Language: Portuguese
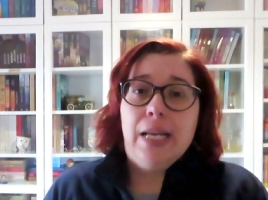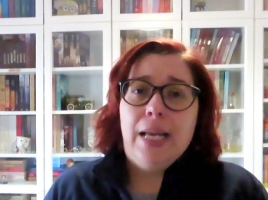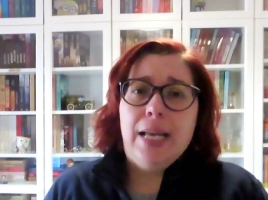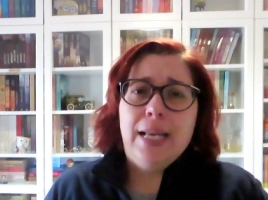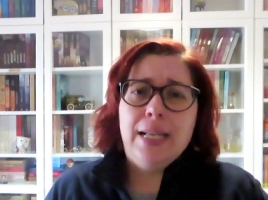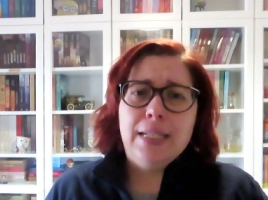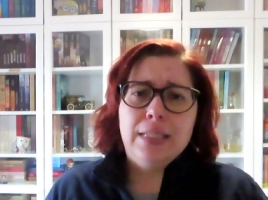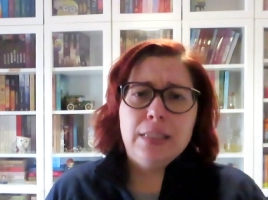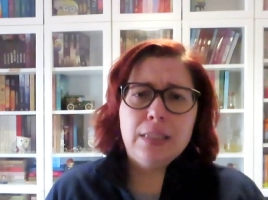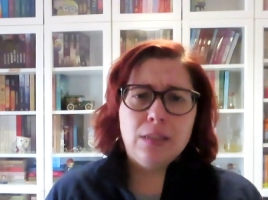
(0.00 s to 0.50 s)

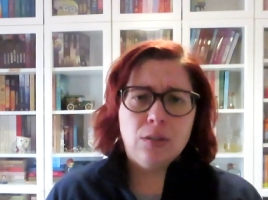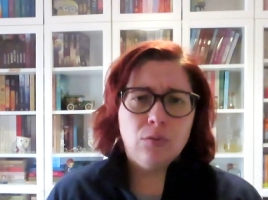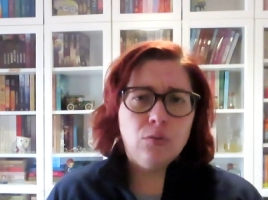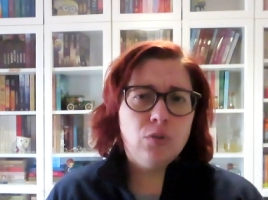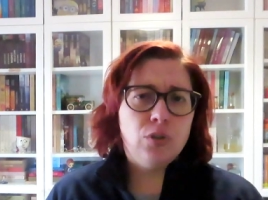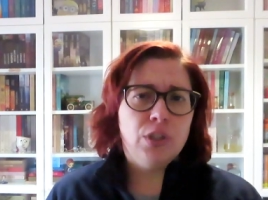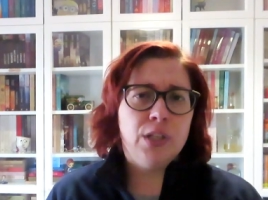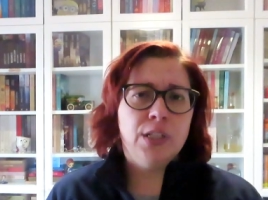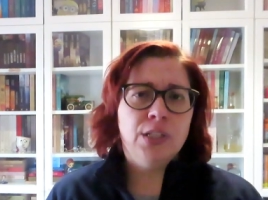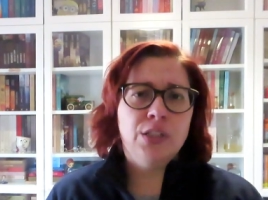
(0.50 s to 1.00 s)
Uh, são
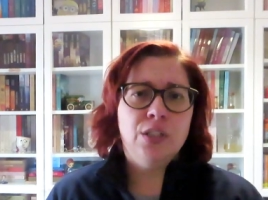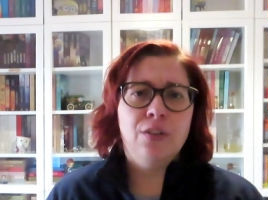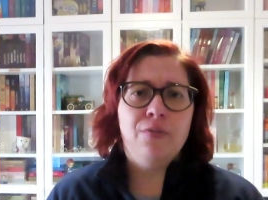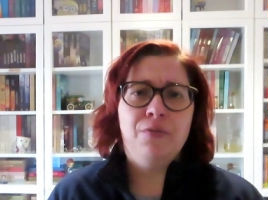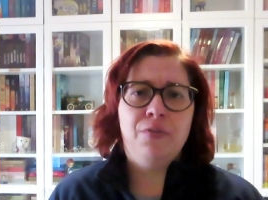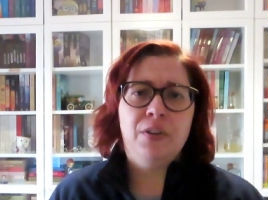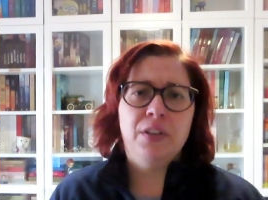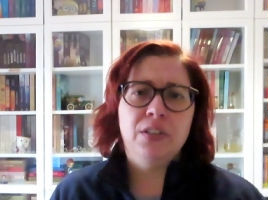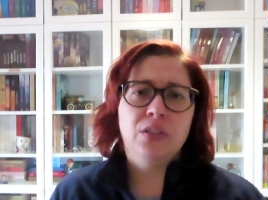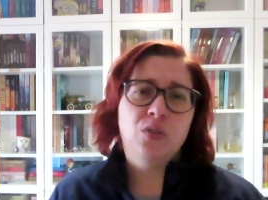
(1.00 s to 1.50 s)
dois anos
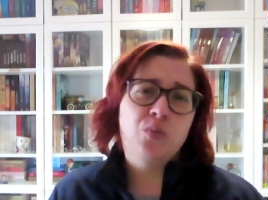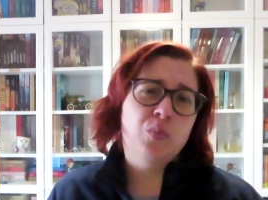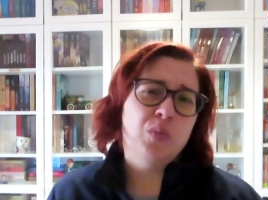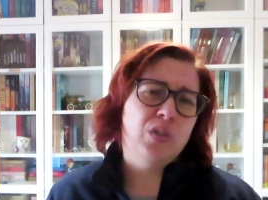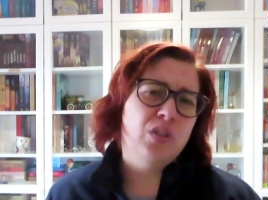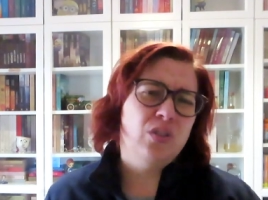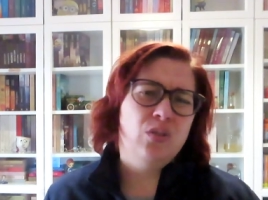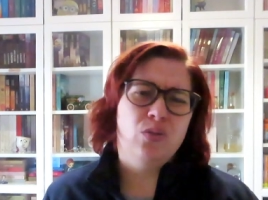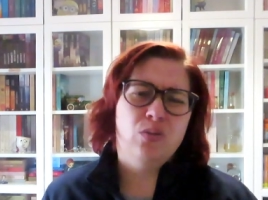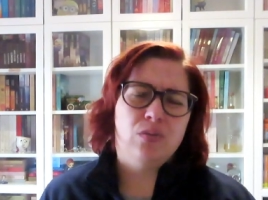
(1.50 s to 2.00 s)
diferentes,
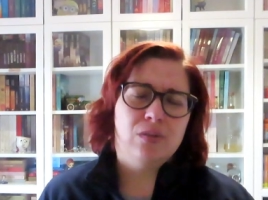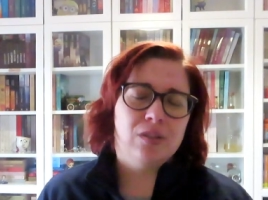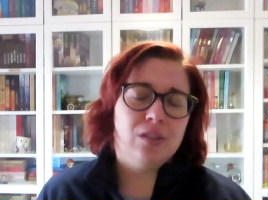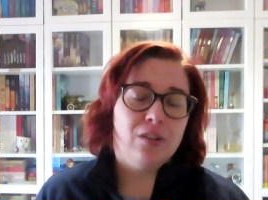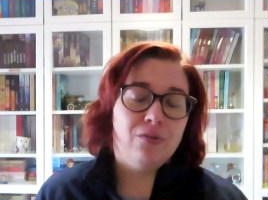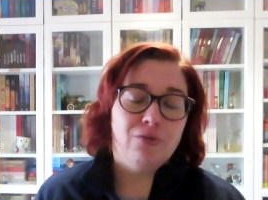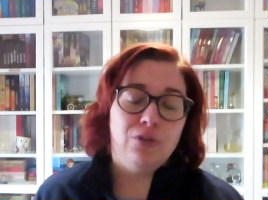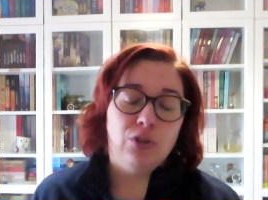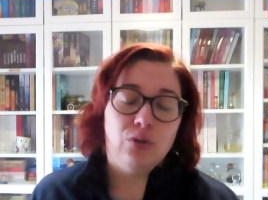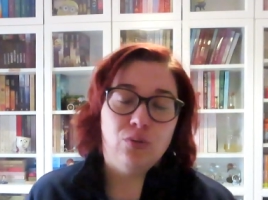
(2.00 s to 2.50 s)
mas eu
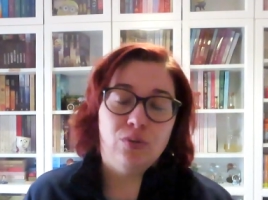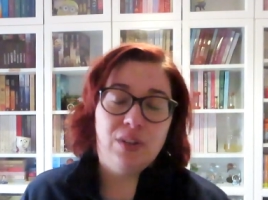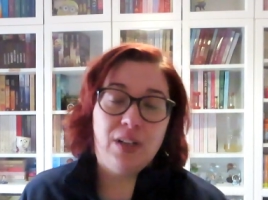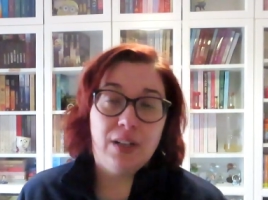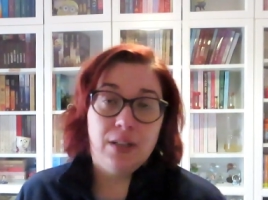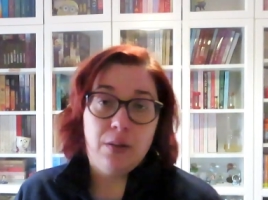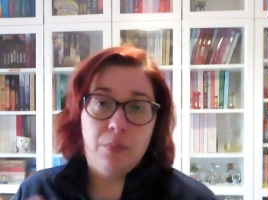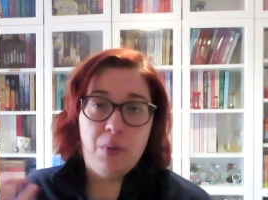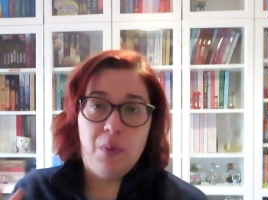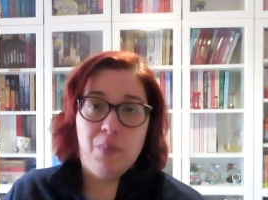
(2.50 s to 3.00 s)
resolvi juntar
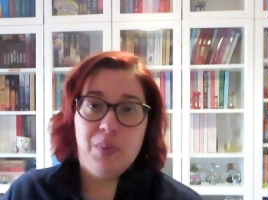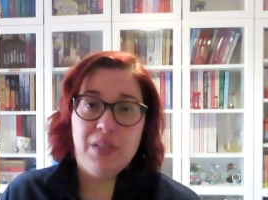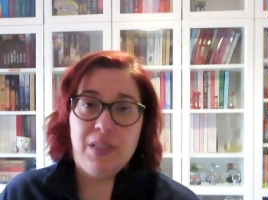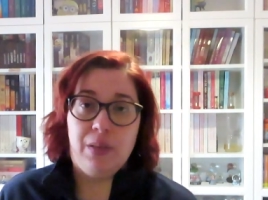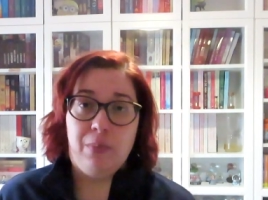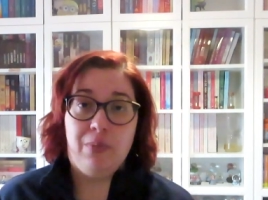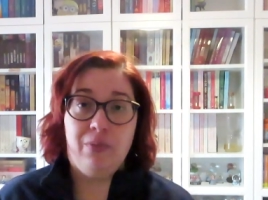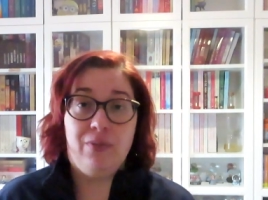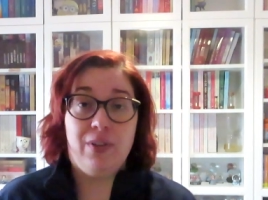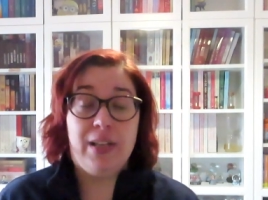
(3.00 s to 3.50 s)
também para
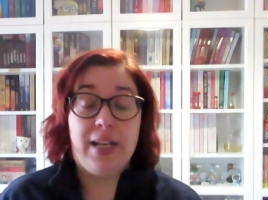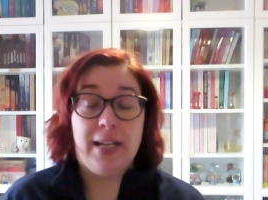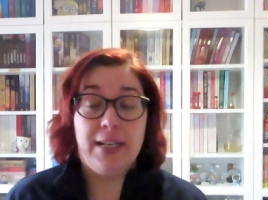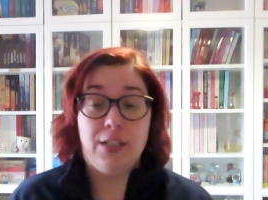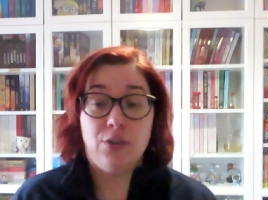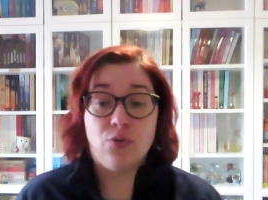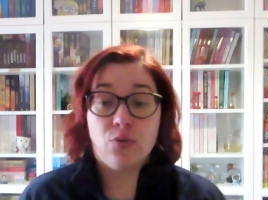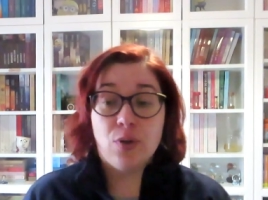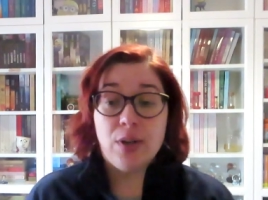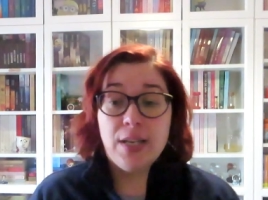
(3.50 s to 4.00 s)
simplificar
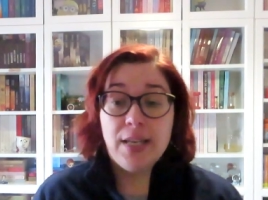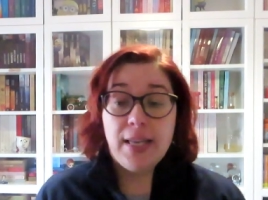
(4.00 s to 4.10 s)
isto.